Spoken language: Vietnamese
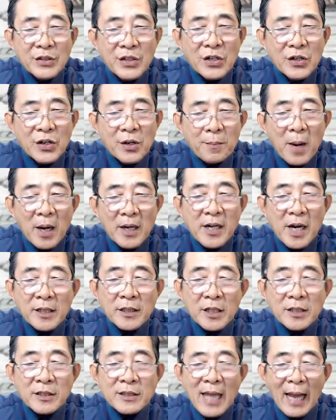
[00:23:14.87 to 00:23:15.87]
Vừa mới
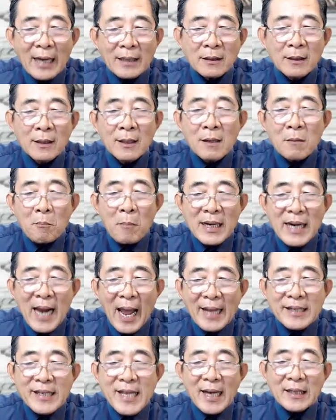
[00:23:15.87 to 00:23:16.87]
đến kinh thành mà
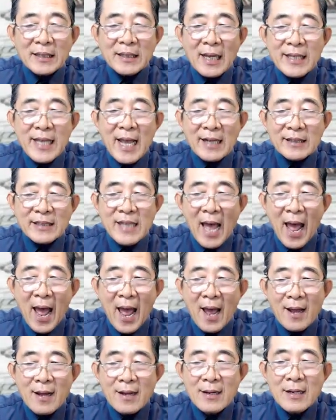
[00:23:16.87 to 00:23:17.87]
đại danh đã gian
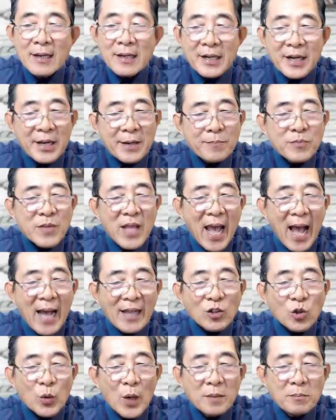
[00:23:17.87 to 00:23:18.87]
xa, khiếm
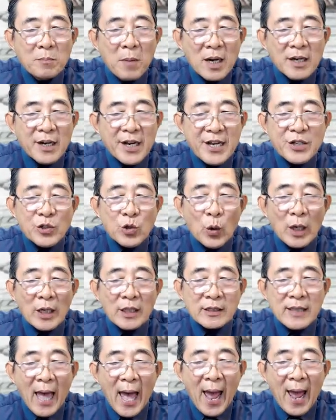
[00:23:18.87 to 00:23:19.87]
nhã cho đến mức khiến cho
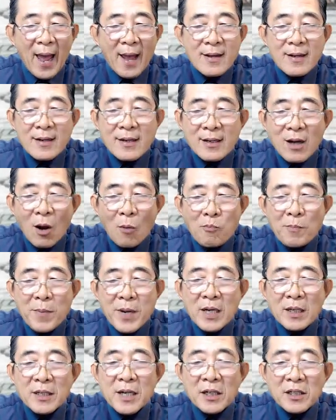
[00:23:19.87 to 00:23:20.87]
người ta không
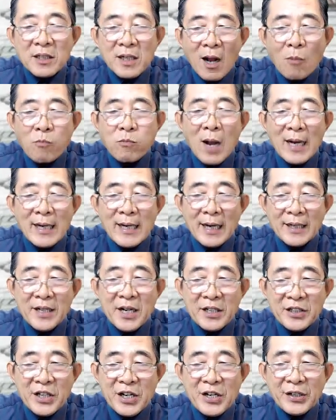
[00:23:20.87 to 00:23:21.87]
biết nên khóc hay là
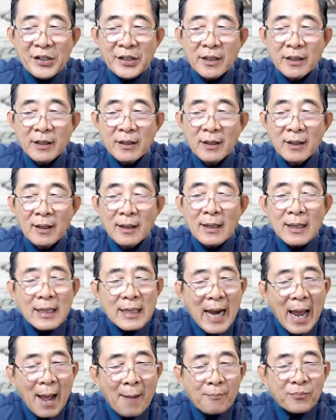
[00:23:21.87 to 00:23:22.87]
nên cười.
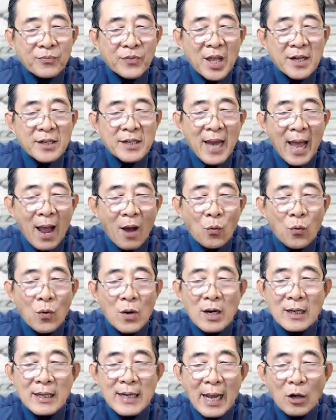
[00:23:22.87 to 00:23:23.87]
Làm thế nào
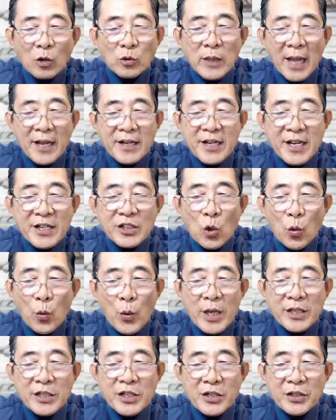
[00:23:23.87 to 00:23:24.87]
lại có thể khiến cho
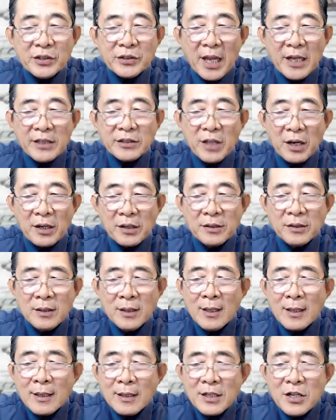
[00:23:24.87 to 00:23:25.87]
Nguyên Dương Thế Tử
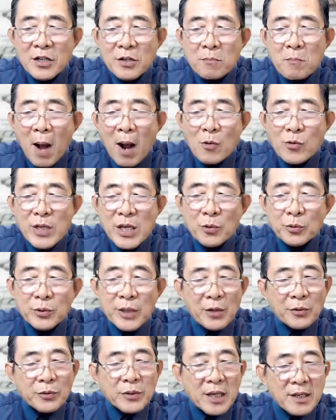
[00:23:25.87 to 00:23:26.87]
được bao nhiêu
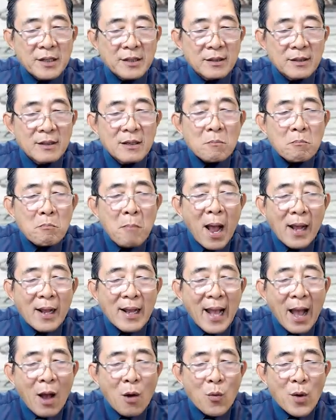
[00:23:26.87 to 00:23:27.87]
tiểu thư mắt
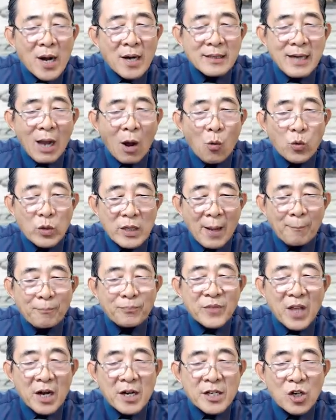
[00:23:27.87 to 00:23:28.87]
cao hơn đầu
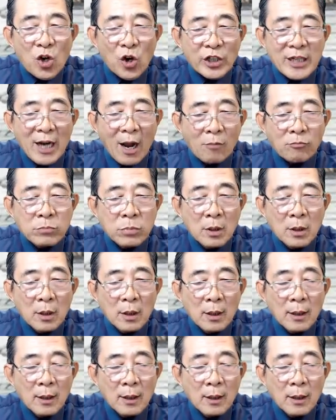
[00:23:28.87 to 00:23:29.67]
nhắm tới coi trọng.